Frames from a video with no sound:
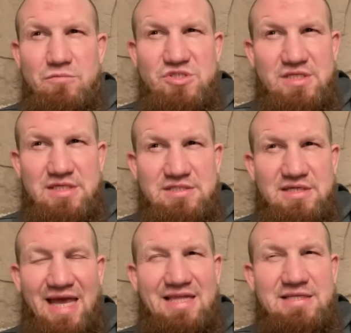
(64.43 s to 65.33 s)
müsste das,
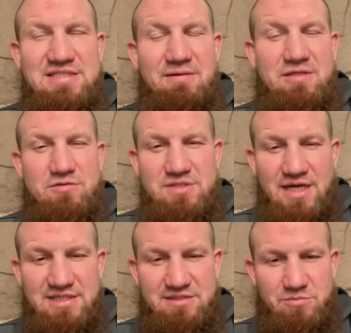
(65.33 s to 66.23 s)
Ende
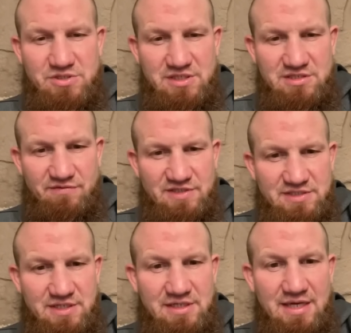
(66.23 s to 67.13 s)
2013 müsste das gewesen
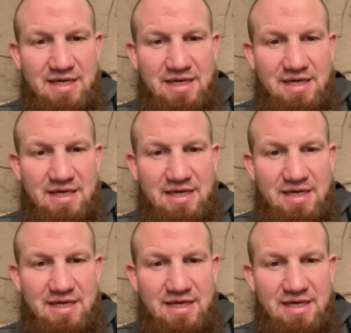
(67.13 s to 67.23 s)
sein.